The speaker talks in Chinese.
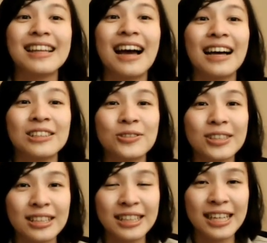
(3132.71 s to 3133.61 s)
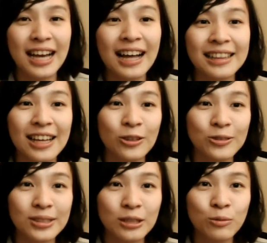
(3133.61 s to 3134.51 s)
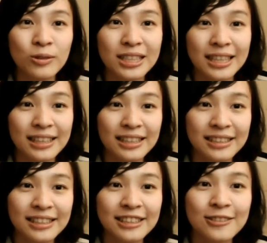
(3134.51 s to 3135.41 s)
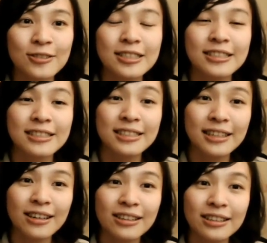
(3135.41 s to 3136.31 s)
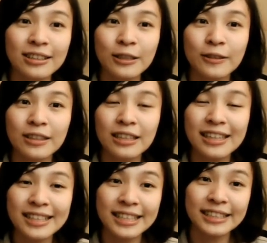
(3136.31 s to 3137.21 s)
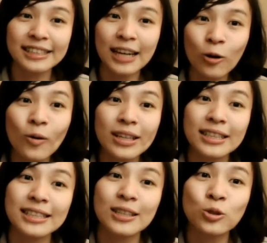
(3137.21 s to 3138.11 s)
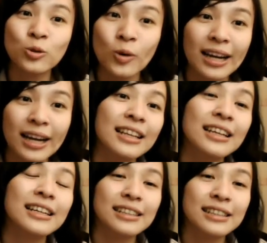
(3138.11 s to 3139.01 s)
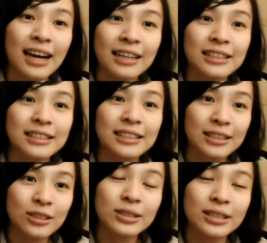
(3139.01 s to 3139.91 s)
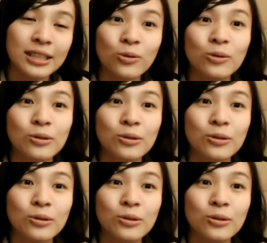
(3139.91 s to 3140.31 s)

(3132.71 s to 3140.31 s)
那就可以看到，就是目前跟就是呃疫情相关的一些专案，那其实就只要